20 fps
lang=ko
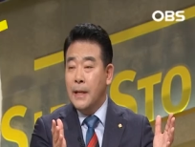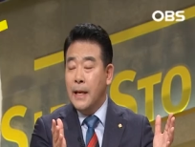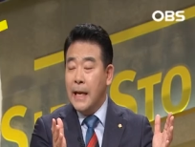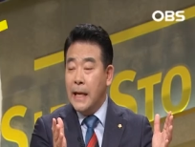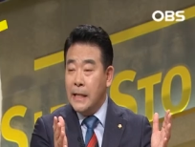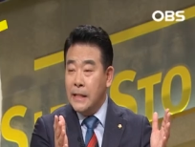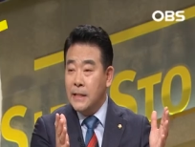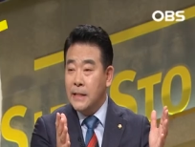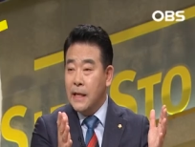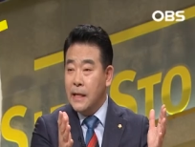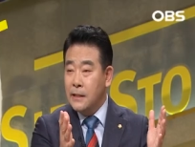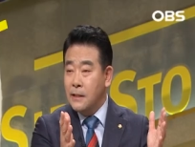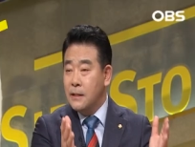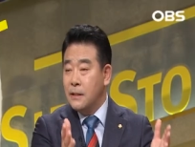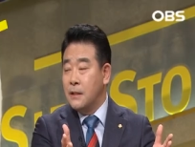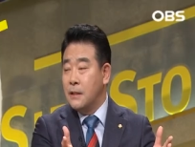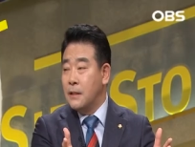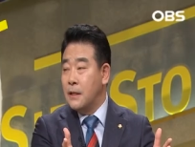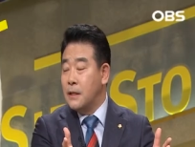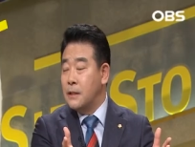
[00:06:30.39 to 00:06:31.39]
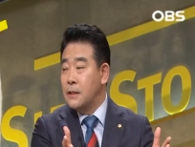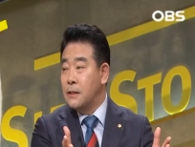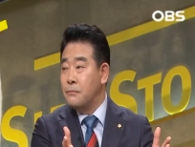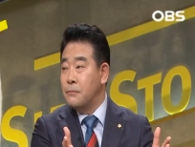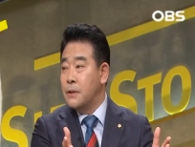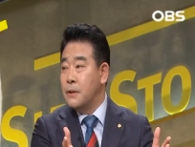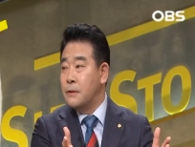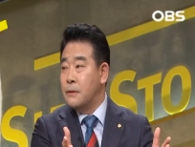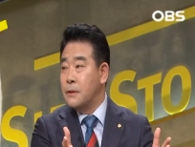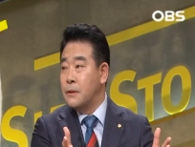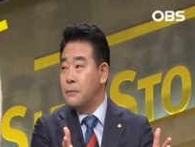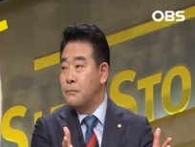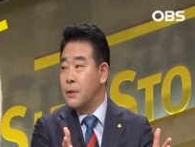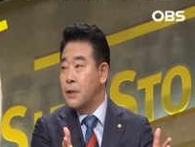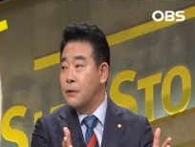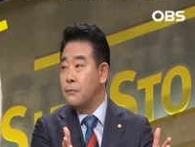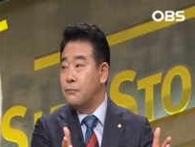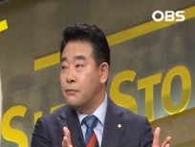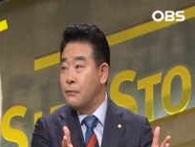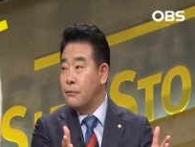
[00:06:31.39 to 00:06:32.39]
LG LCD가
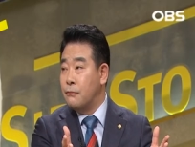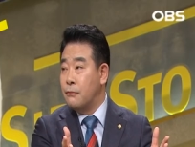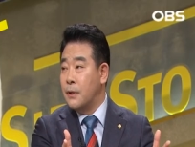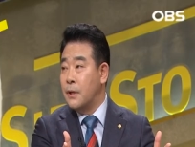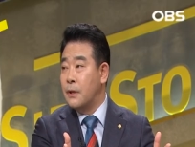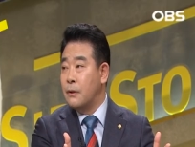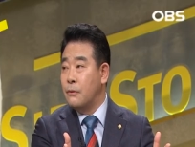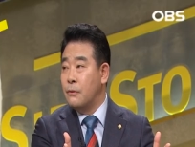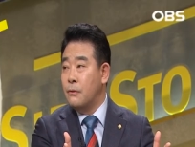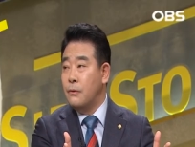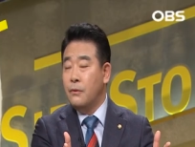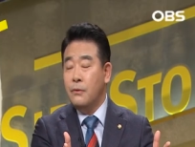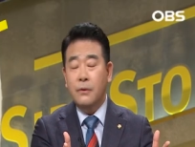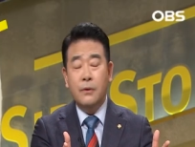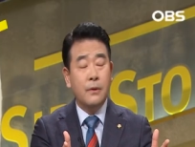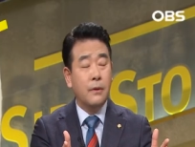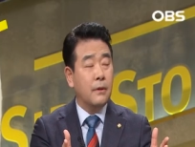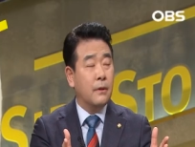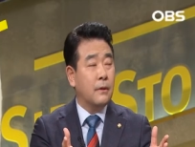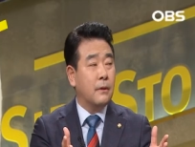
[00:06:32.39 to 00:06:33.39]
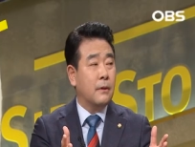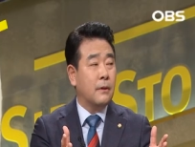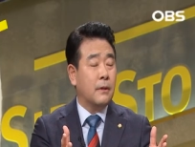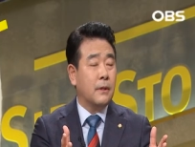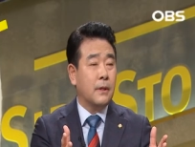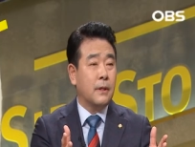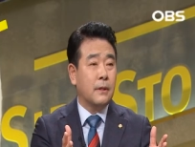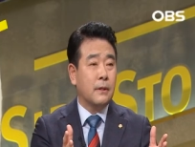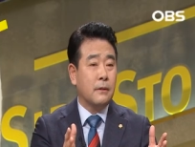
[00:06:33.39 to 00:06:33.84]
있음에도 불구하고 음. 아, 이게